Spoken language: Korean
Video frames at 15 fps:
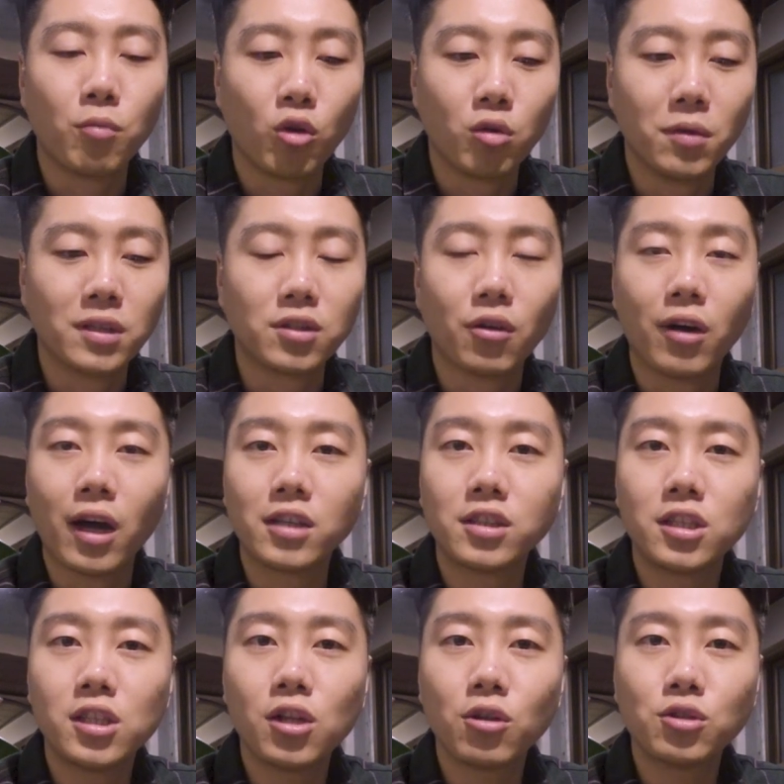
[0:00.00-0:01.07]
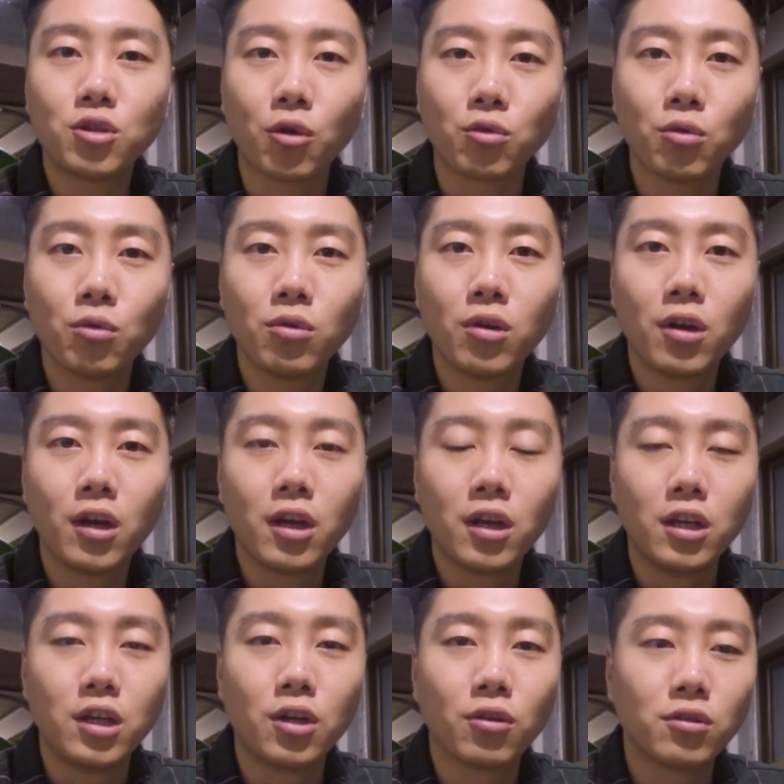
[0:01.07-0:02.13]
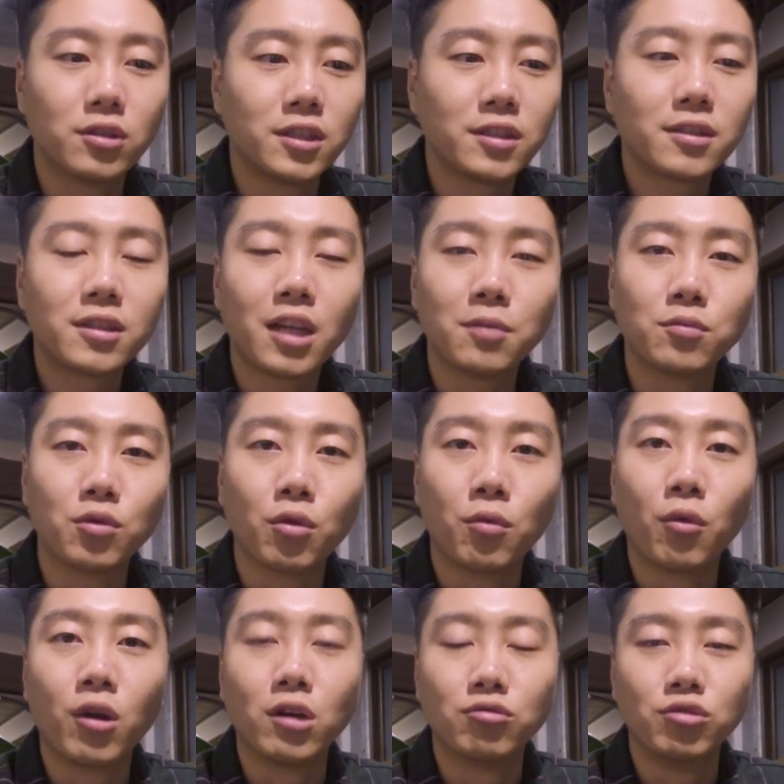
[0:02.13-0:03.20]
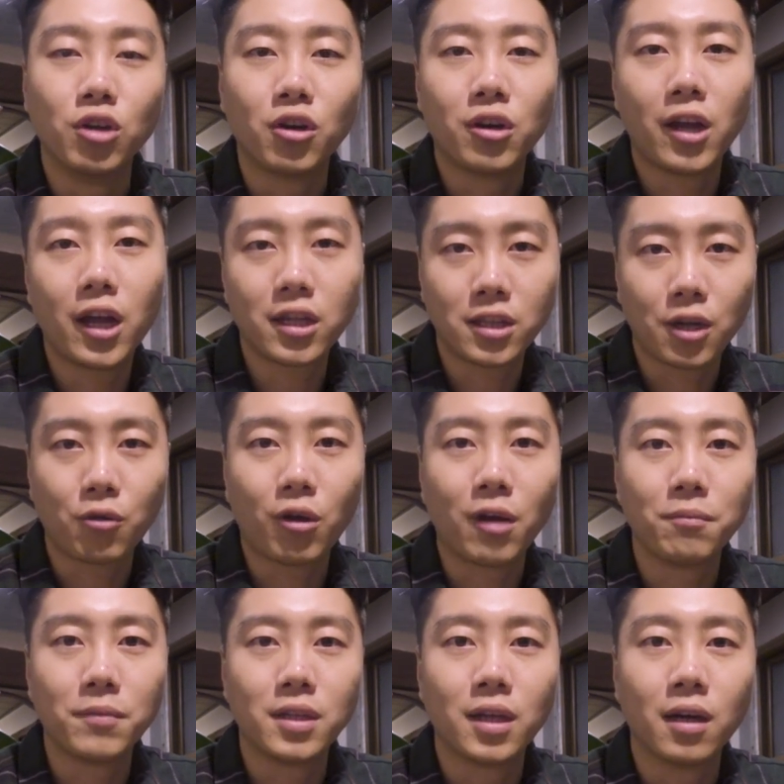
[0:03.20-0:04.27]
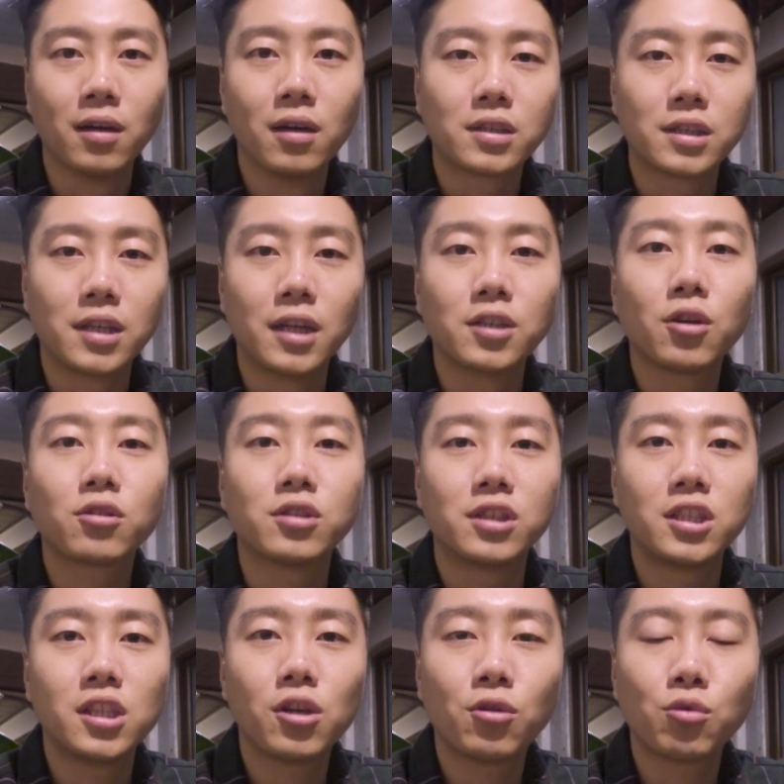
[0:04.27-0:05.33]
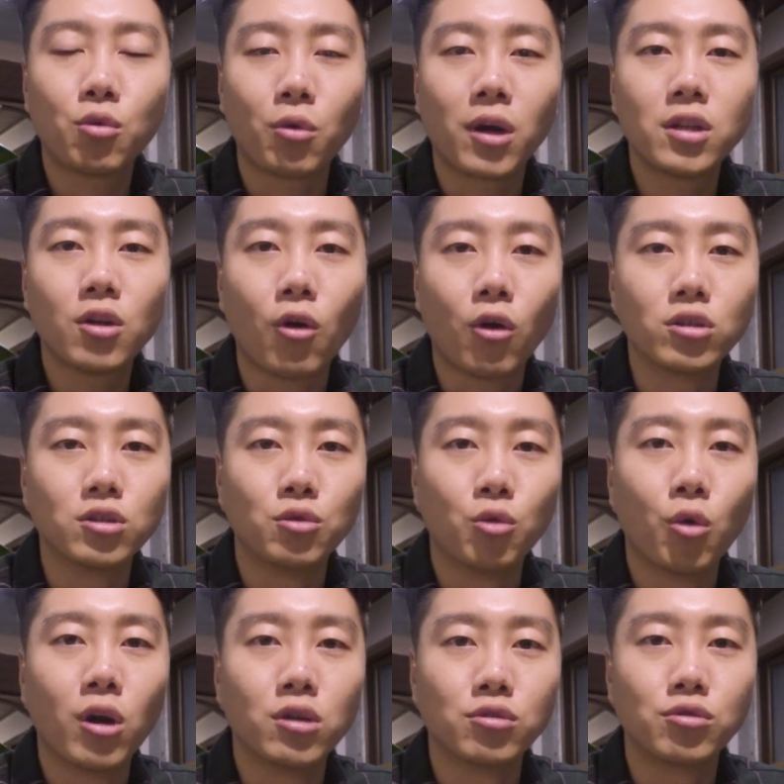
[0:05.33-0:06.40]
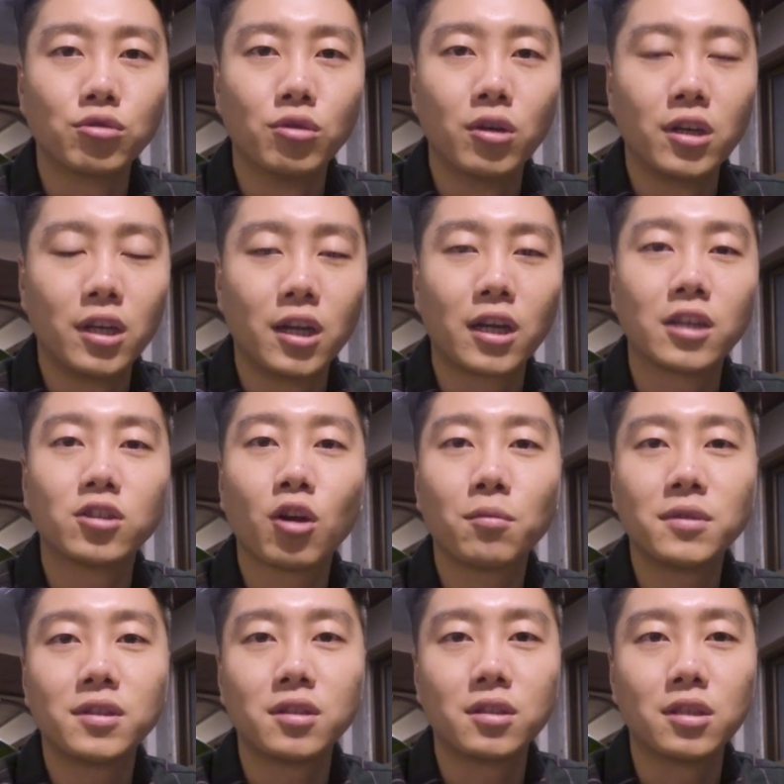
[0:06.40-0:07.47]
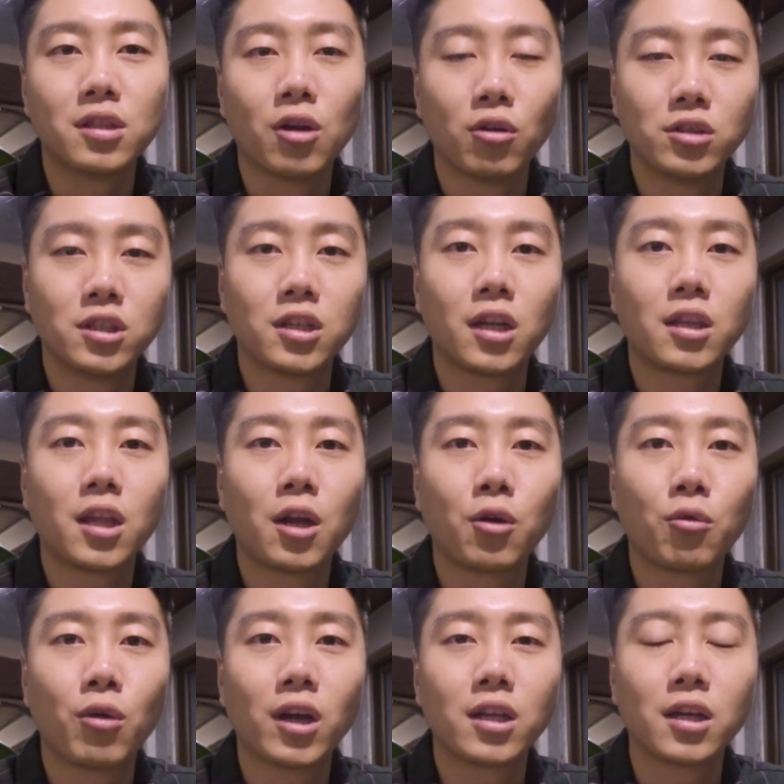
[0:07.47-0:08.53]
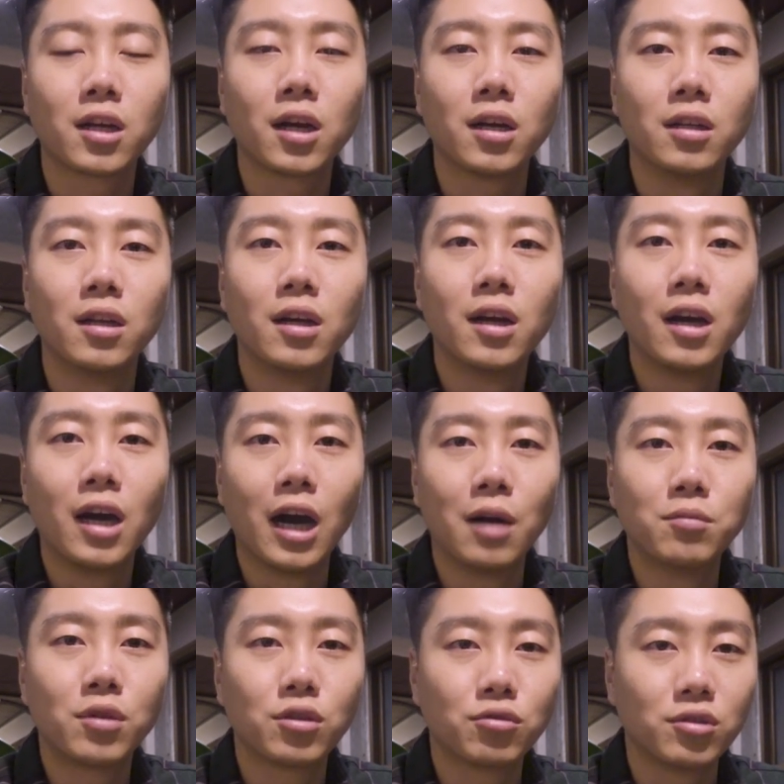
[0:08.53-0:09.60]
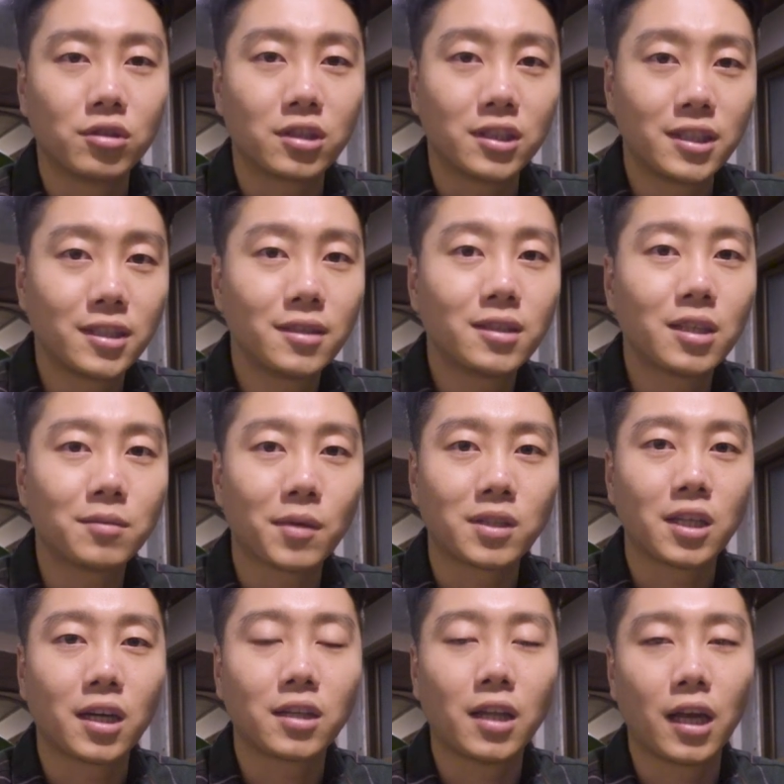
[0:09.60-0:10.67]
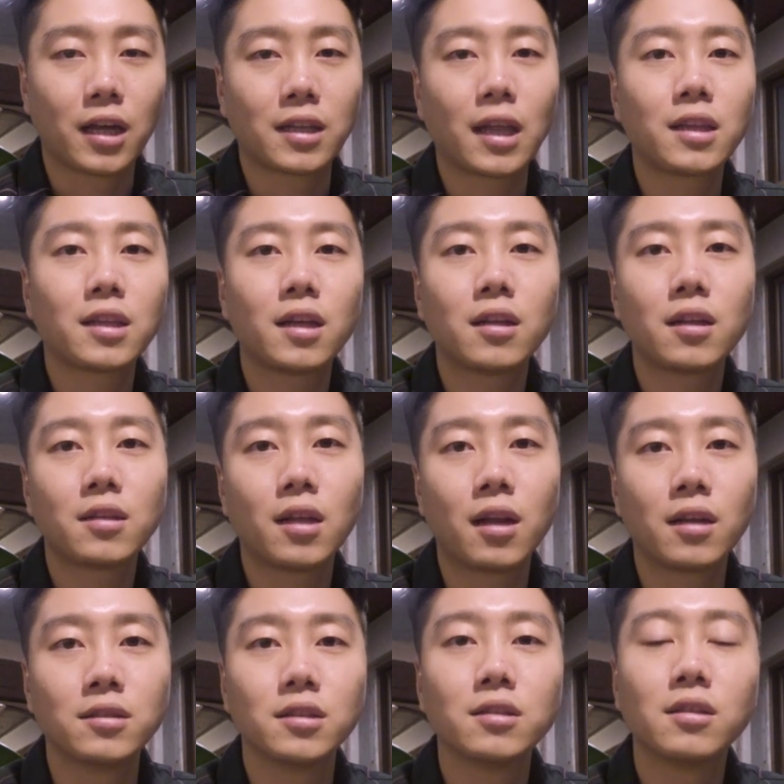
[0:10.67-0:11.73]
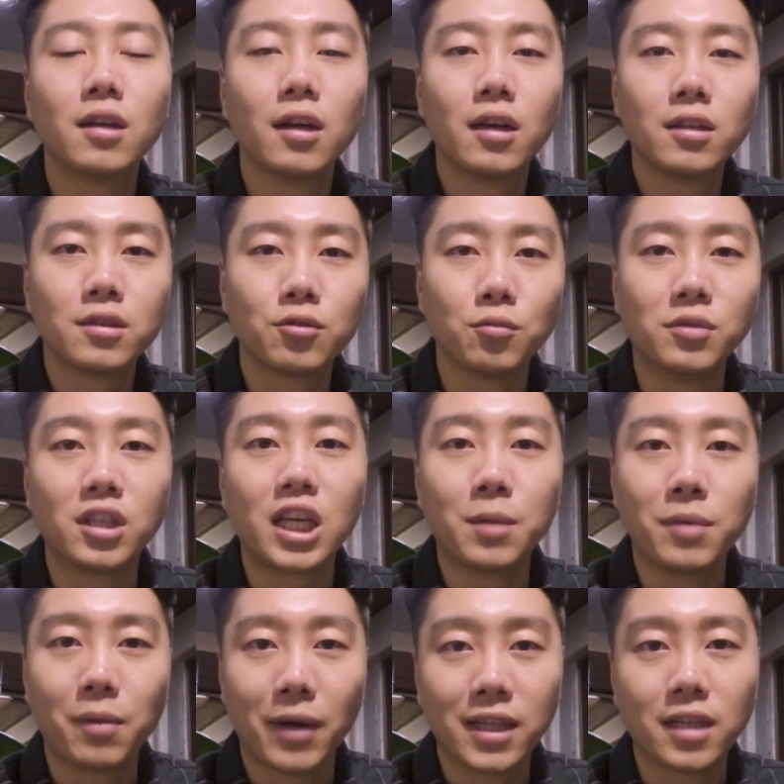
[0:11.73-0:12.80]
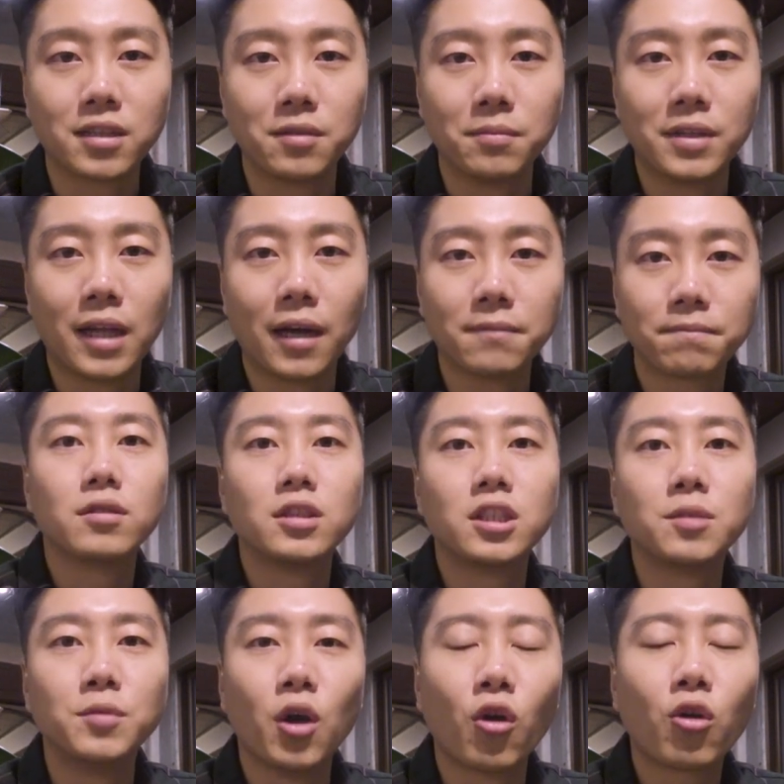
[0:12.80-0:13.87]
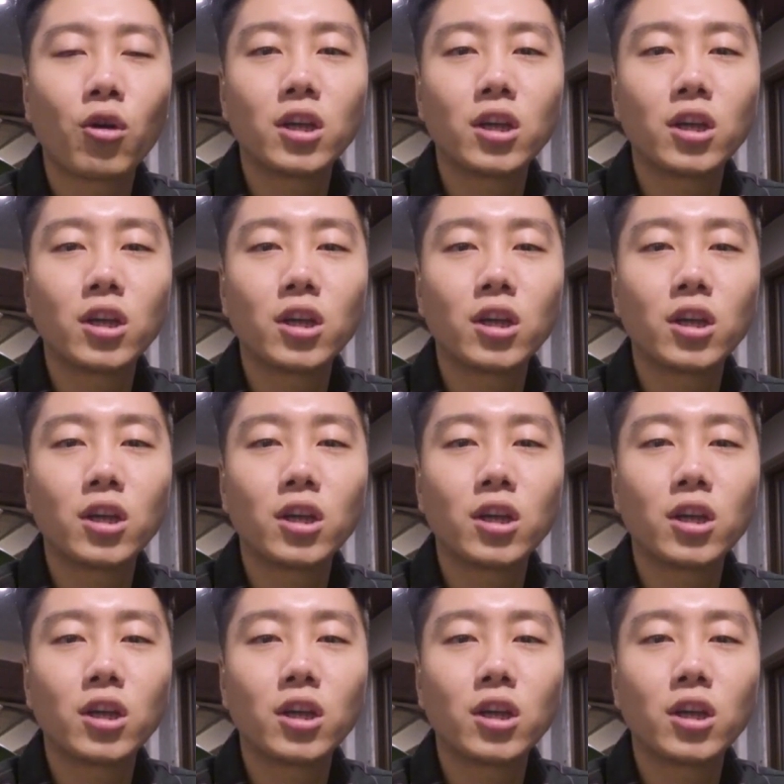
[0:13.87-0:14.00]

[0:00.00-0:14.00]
모임에서 한 칠 년 정도 이런 시스템으로 뭔가 운영을 해왔다고 합니다. 그래서 그 칠 년 동안 얻은 노하우로 이렇게 서비스를 런칭했다라고 하니까 아무래도 그 시스템 자체가 되게 탄탄하다라는 좀 느낌을 받았습니다. 지금 여러